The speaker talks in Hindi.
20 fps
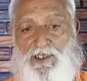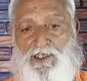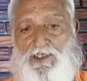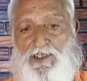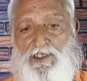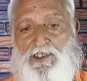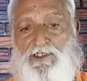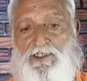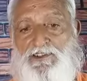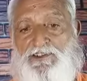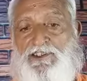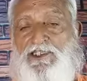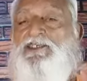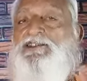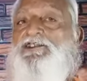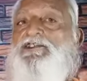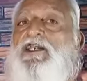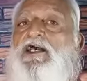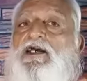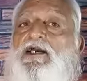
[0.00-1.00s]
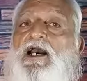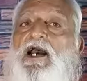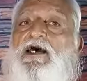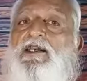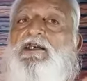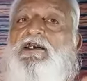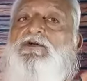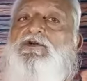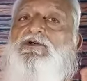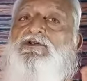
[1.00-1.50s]
तीसरा कारण
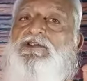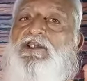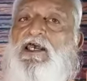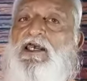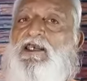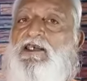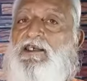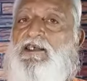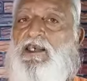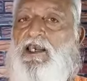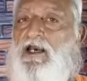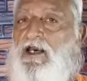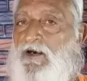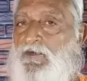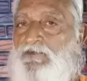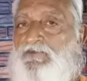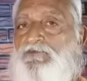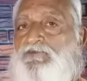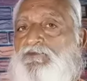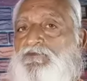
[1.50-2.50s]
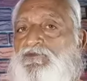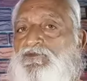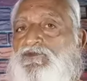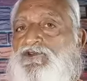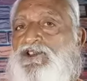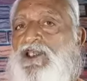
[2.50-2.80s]
होता है कि हम तली